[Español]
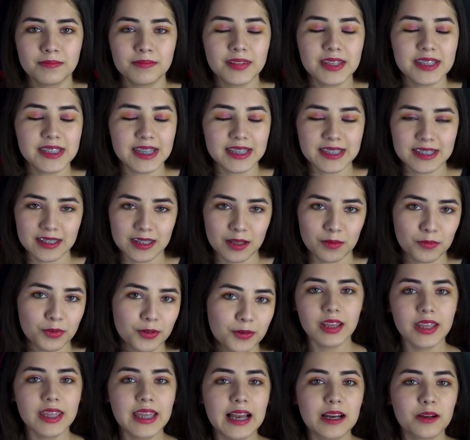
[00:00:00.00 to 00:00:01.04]
desde hace tiempo.
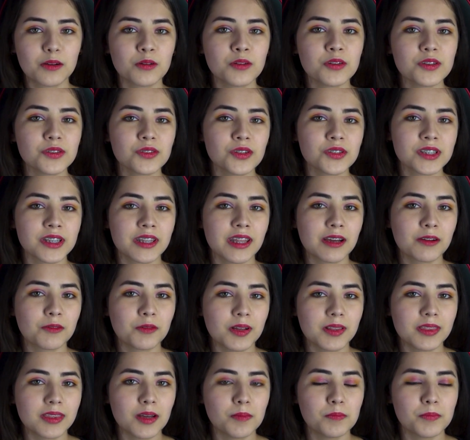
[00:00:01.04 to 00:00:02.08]
Y algunos no se dan
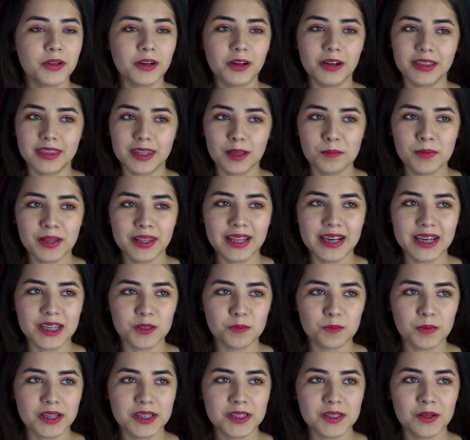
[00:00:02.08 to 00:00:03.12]
cuenta, pero el tema del
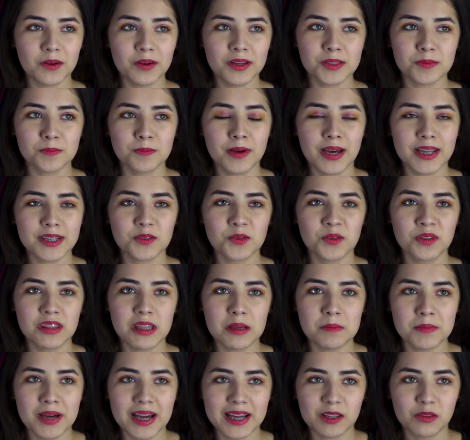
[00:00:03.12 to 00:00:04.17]
espacio es más un
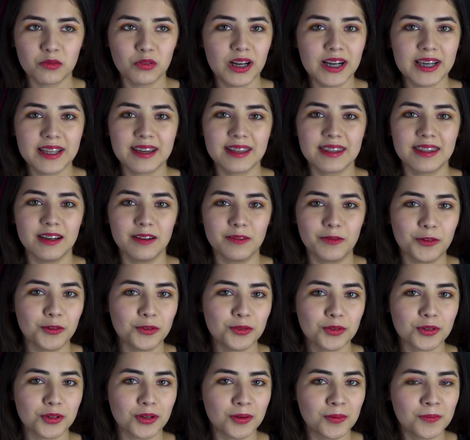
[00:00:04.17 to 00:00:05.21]
tema actual que del
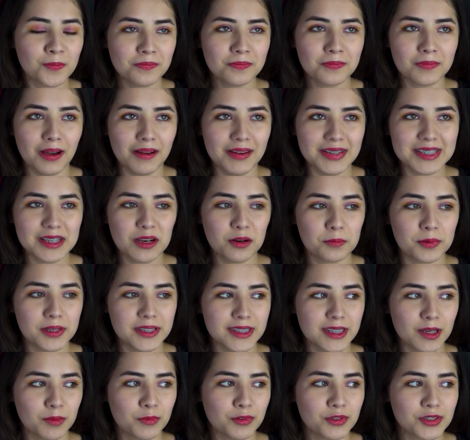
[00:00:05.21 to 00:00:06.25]
futuro. A veces lo
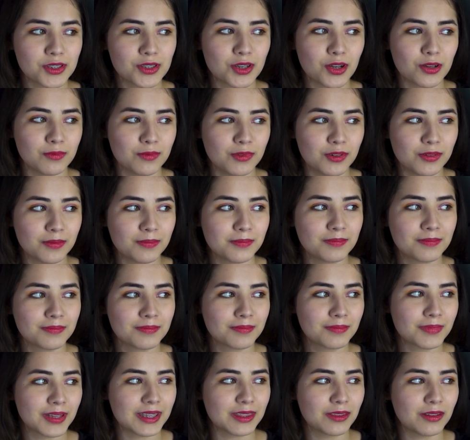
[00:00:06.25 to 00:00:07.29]
pensamos como
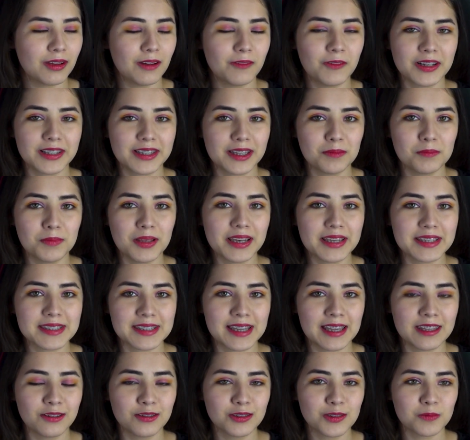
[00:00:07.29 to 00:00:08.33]
que todavía faltan miles
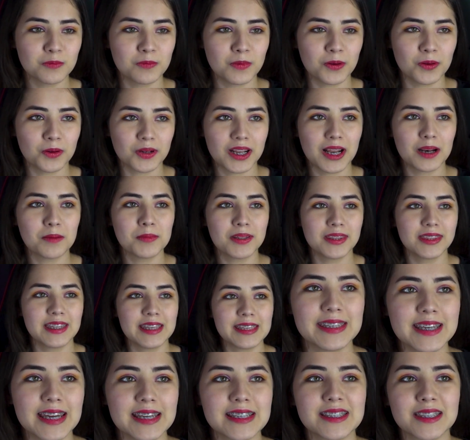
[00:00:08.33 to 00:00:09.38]
de años, pero
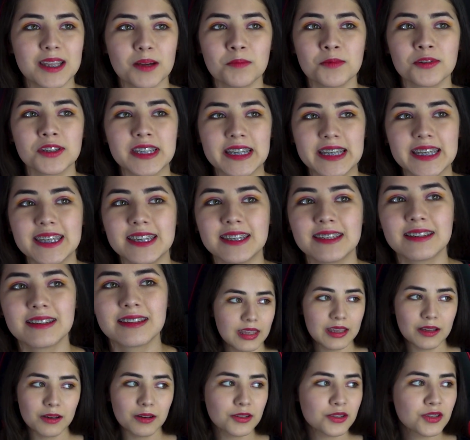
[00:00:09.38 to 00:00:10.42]
realmente ya estamos ahí.
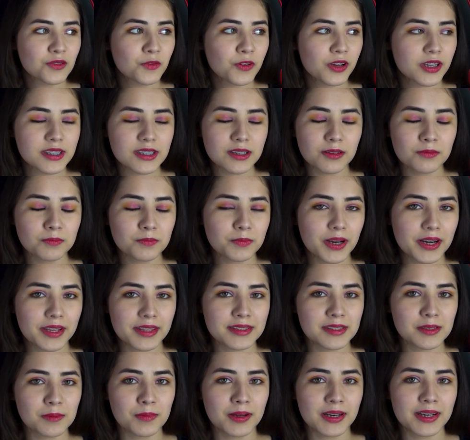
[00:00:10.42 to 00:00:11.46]
Incluso fue hace un par
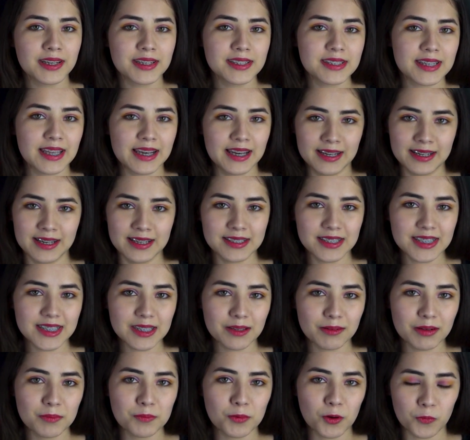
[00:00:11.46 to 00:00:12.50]
de semanas que la NASA
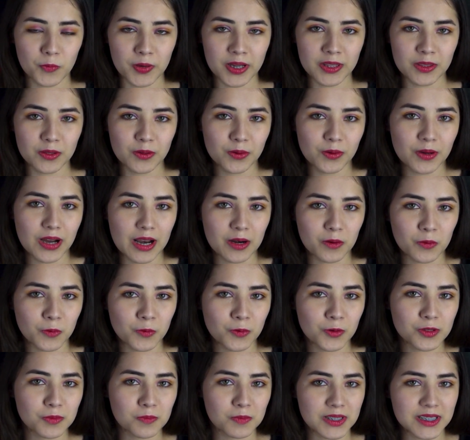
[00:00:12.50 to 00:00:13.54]
estaba probando
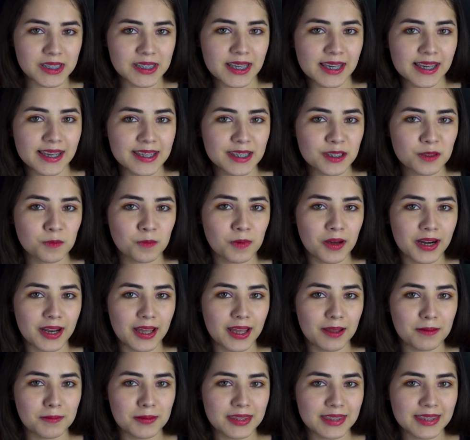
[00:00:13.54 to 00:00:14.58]
algunos misiles
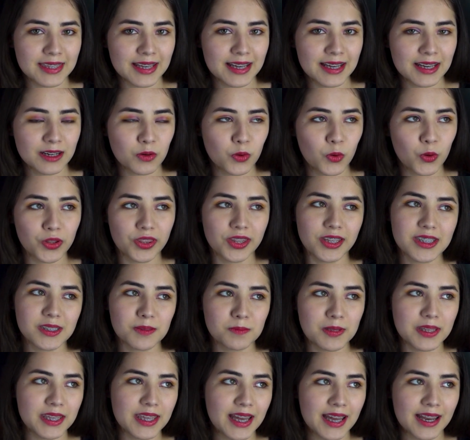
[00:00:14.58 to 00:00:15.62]
para evitar o
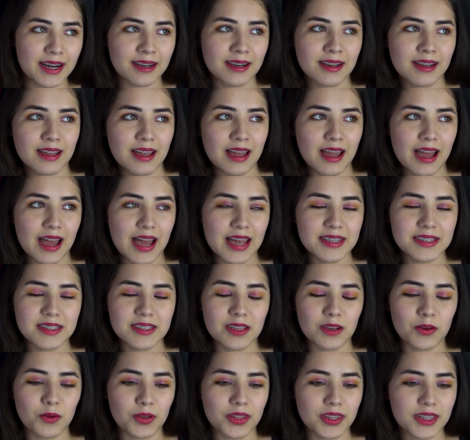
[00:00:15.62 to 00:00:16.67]
desviar
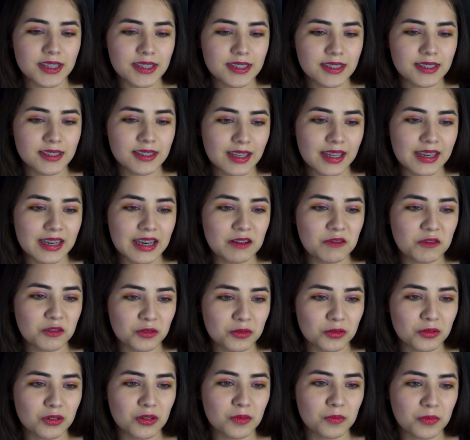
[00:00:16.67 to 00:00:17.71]
asteroides que en el
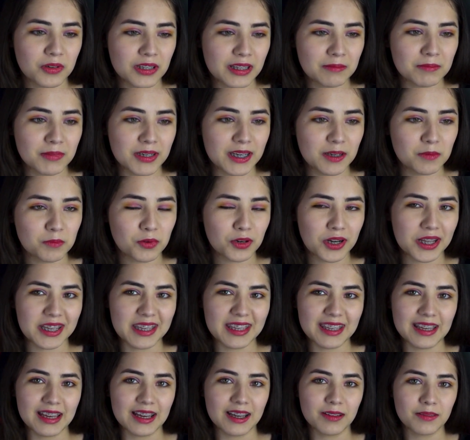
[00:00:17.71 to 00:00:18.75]
futuro puedan venir por
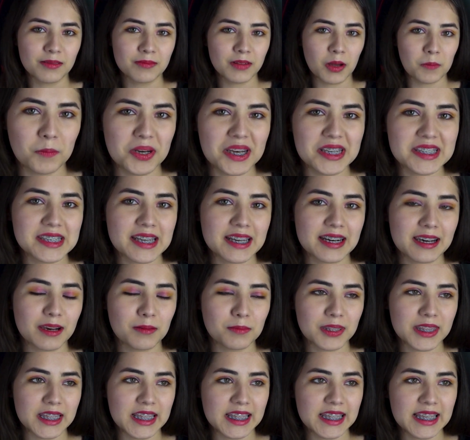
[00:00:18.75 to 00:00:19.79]
ahí a amenazar la
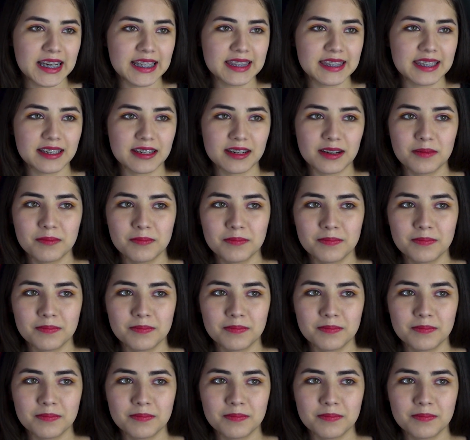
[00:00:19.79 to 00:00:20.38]
vida de la Tierra